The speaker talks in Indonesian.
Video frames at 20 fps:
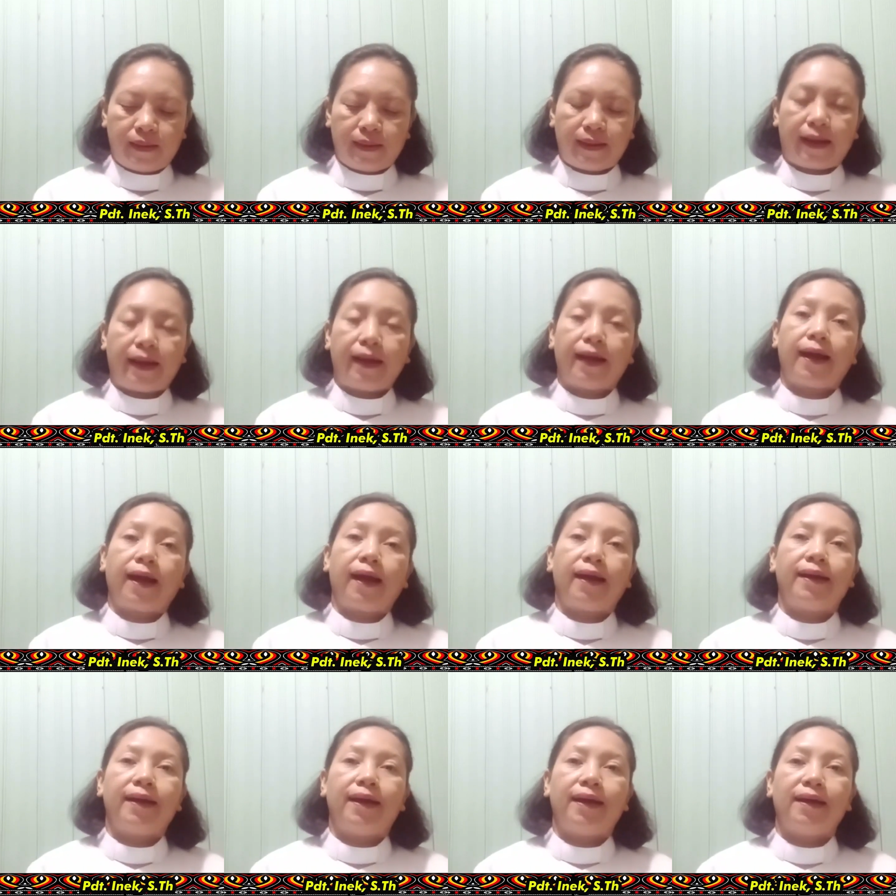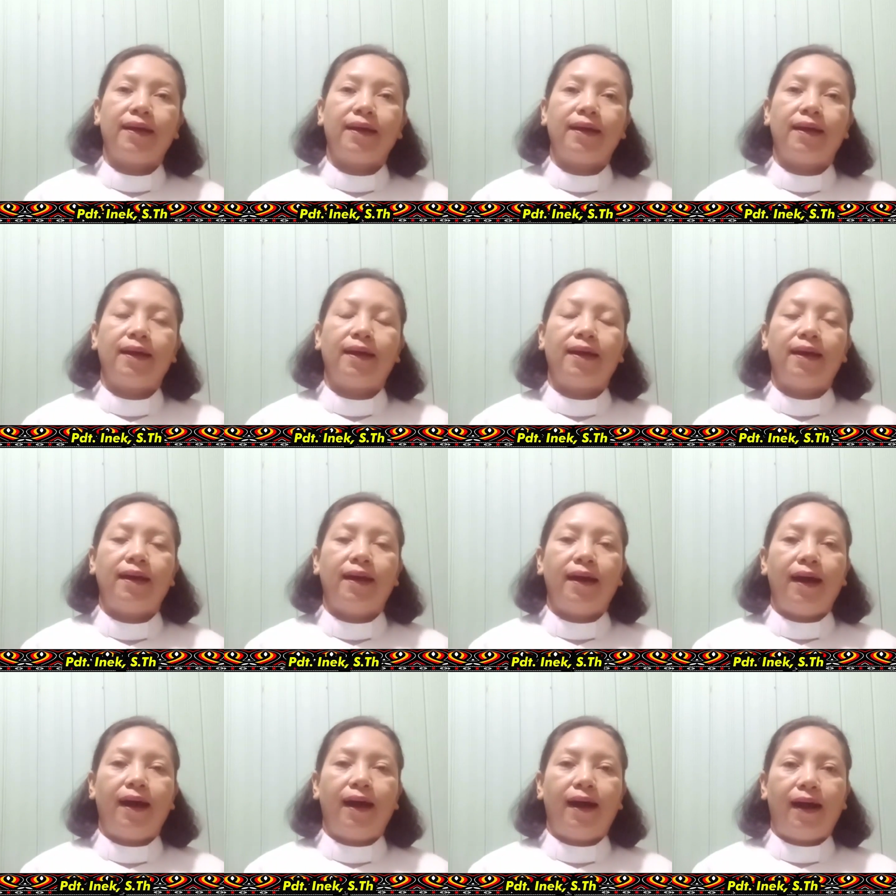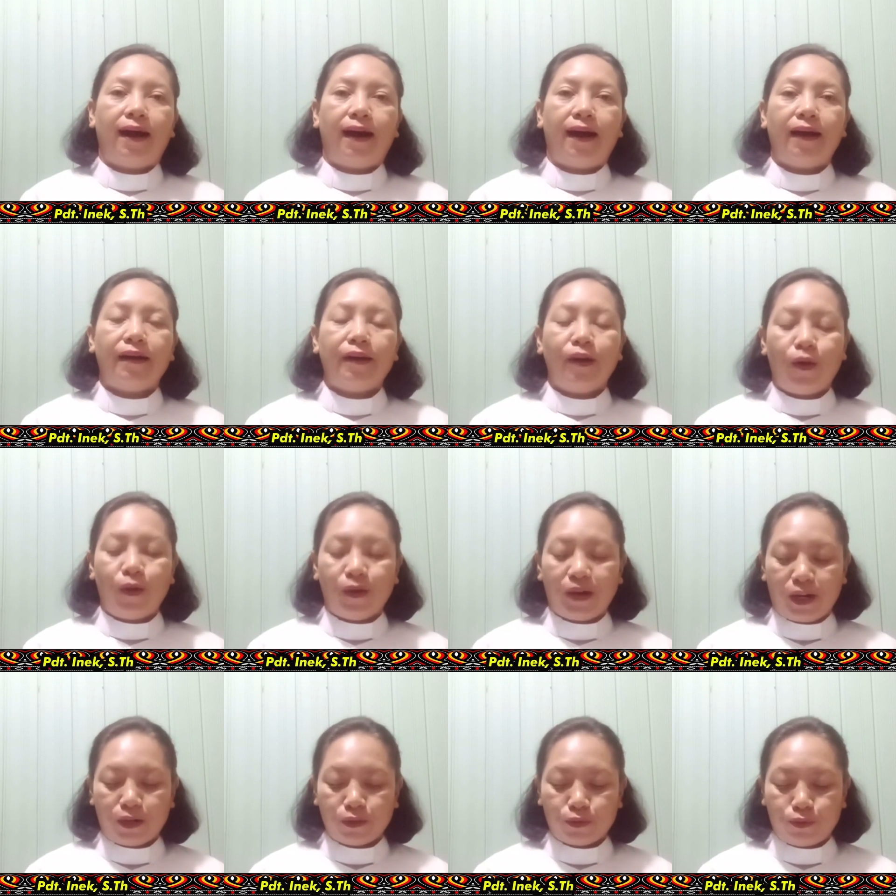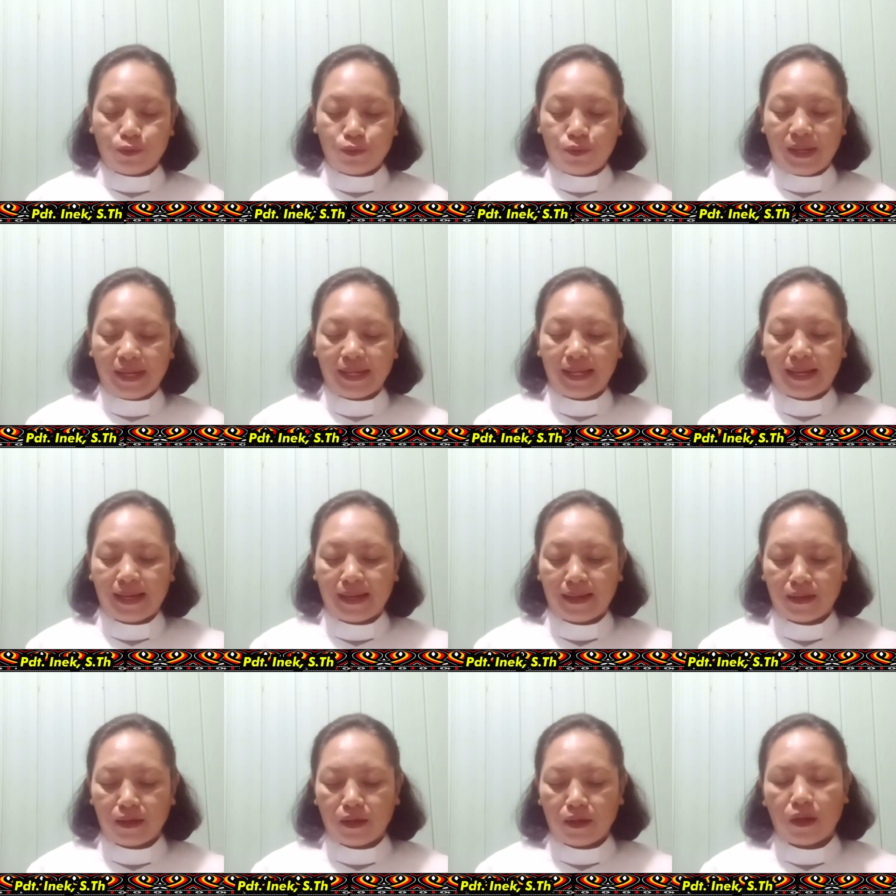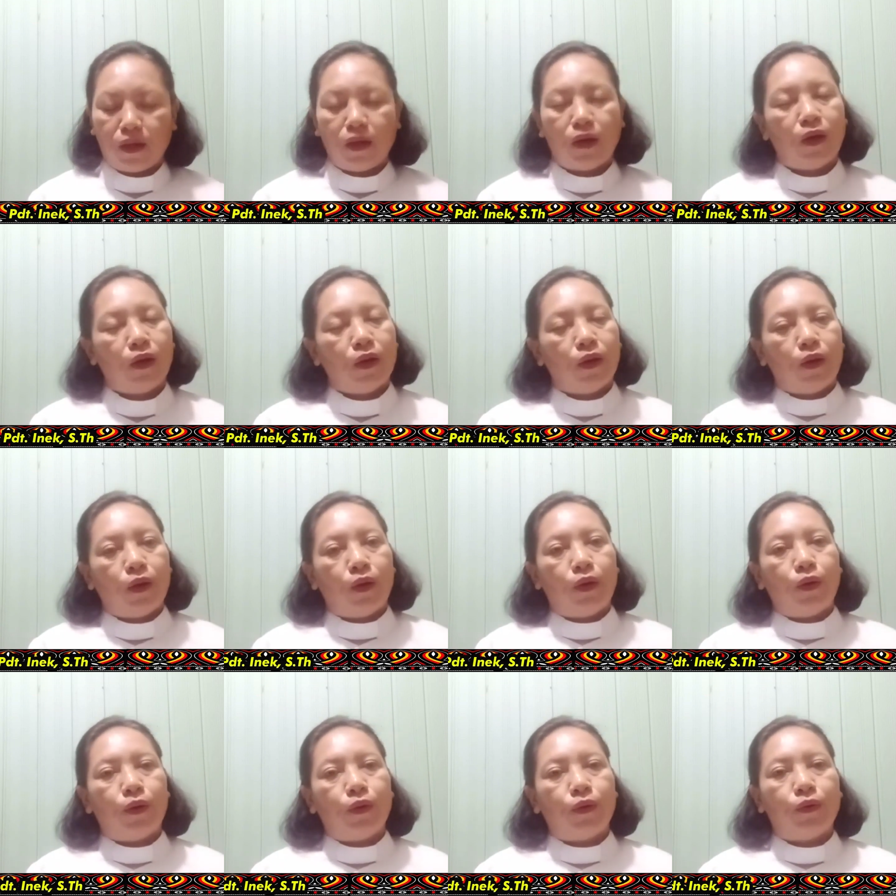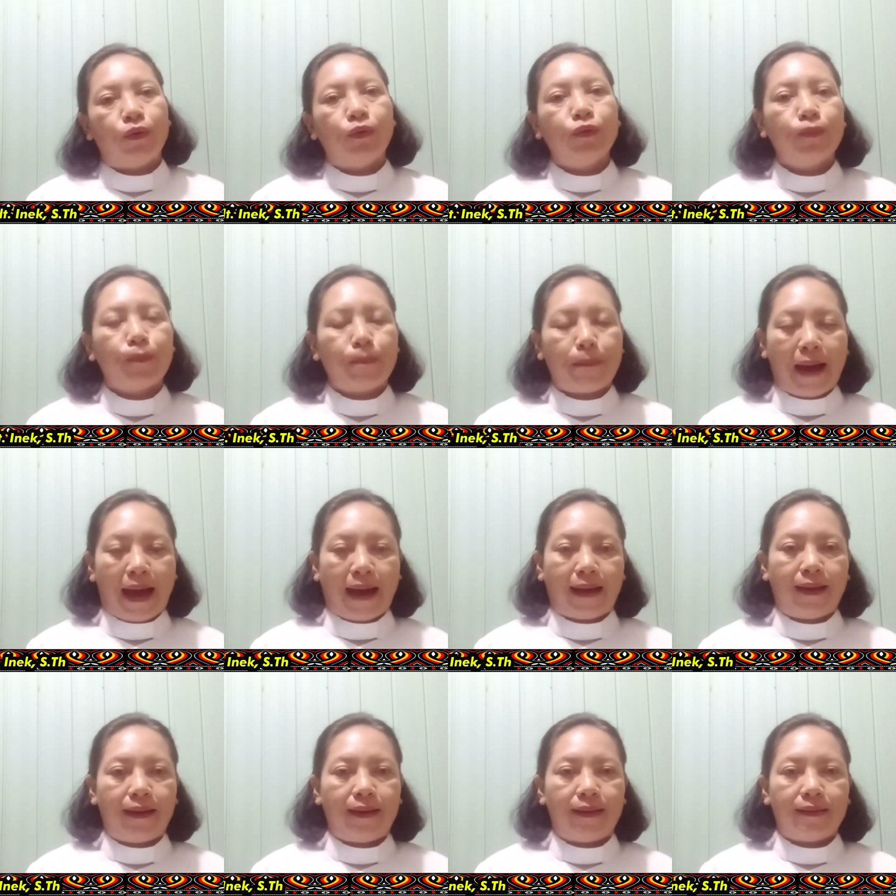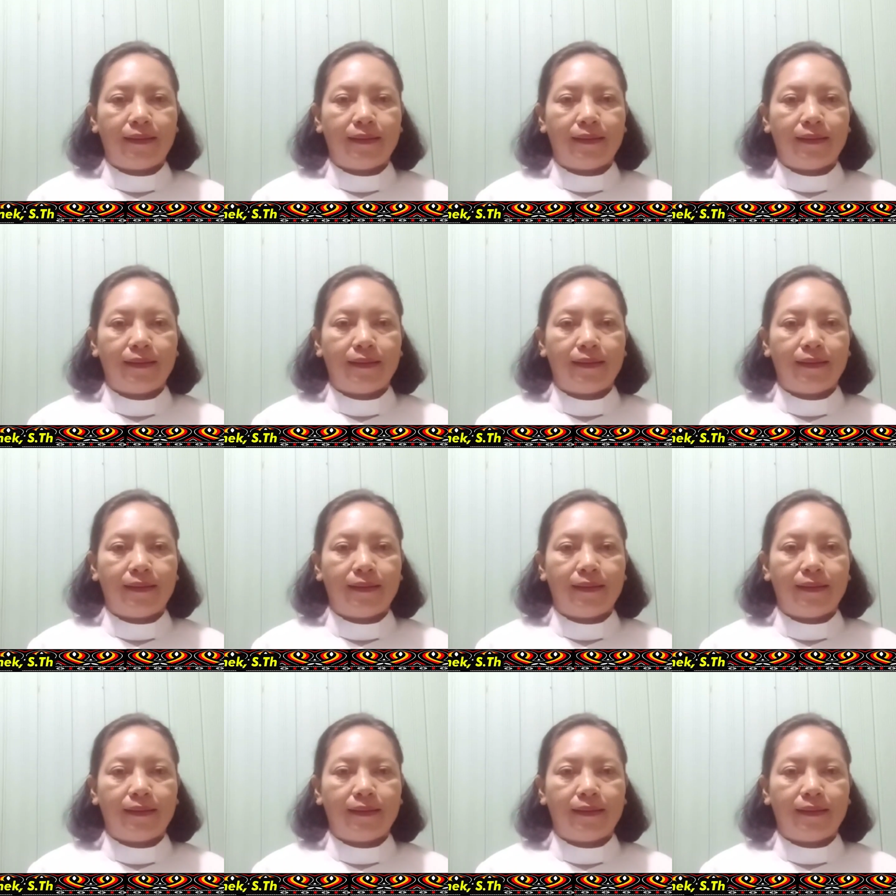Kadang-kadang ada orang tua yang lupa